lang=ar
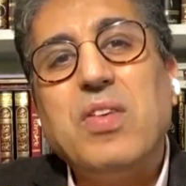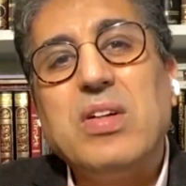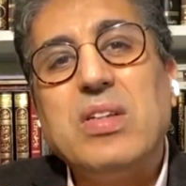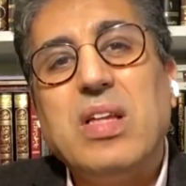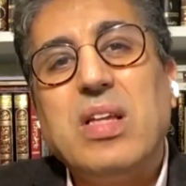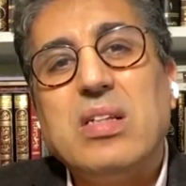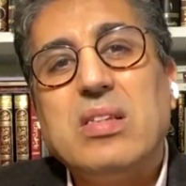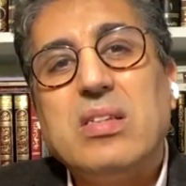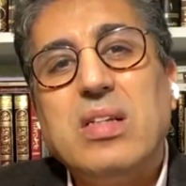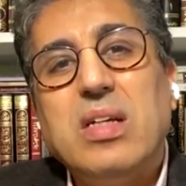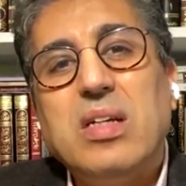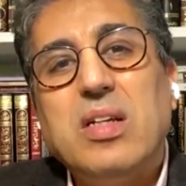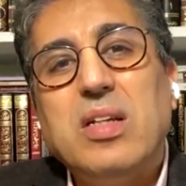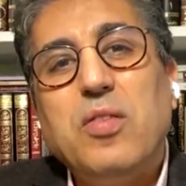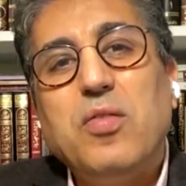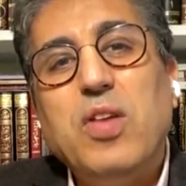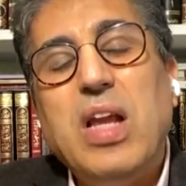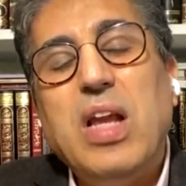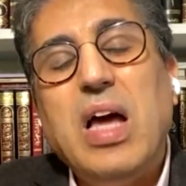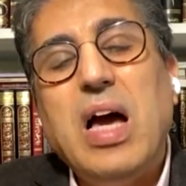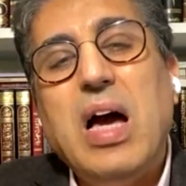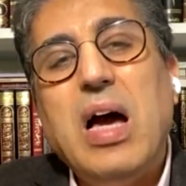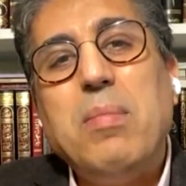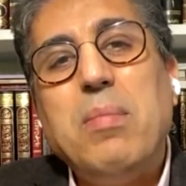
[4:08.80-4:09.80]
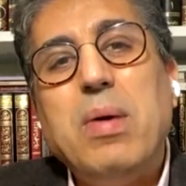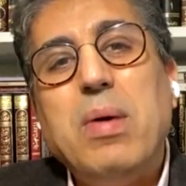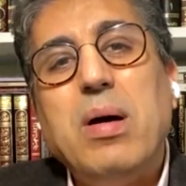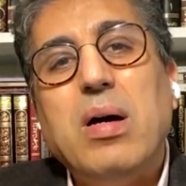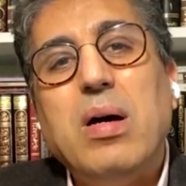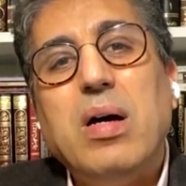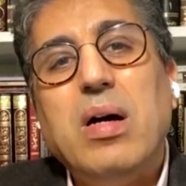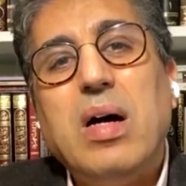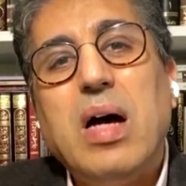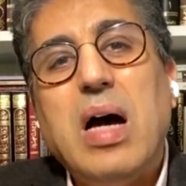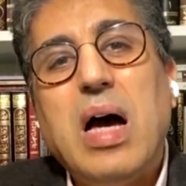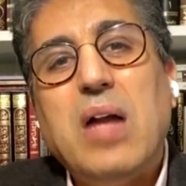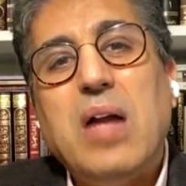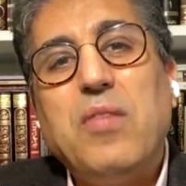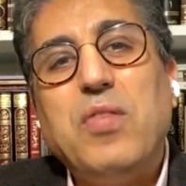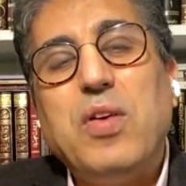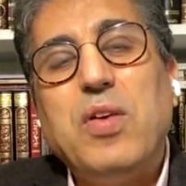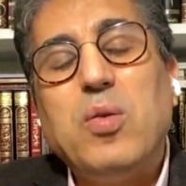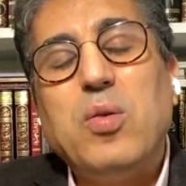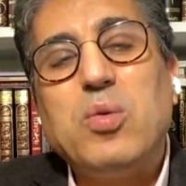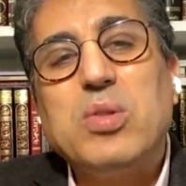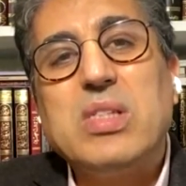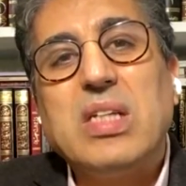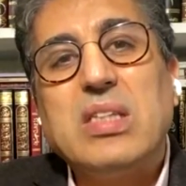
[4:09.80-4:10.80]
انخفضت يعني في العام
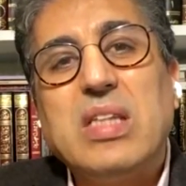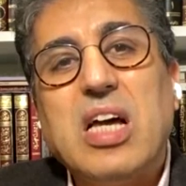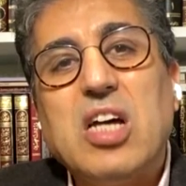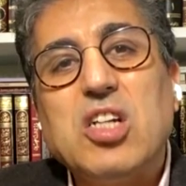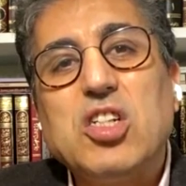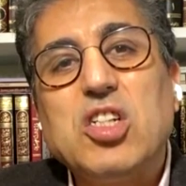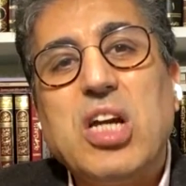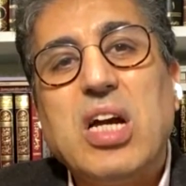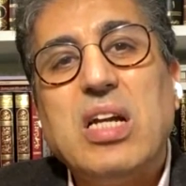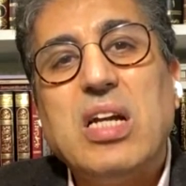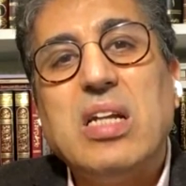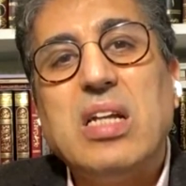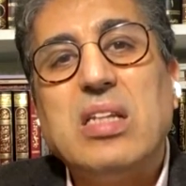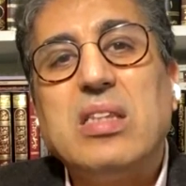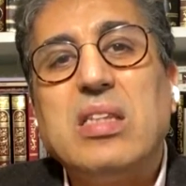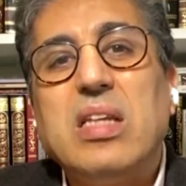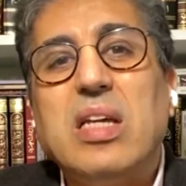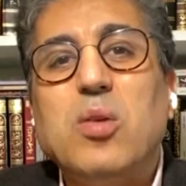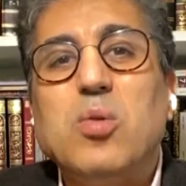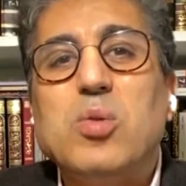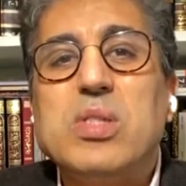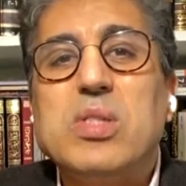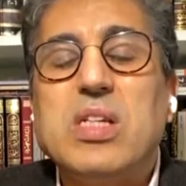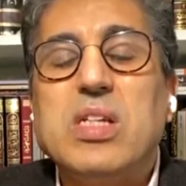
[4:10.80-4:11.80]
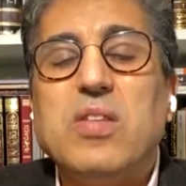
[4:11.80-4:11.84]
2019 آه، كانت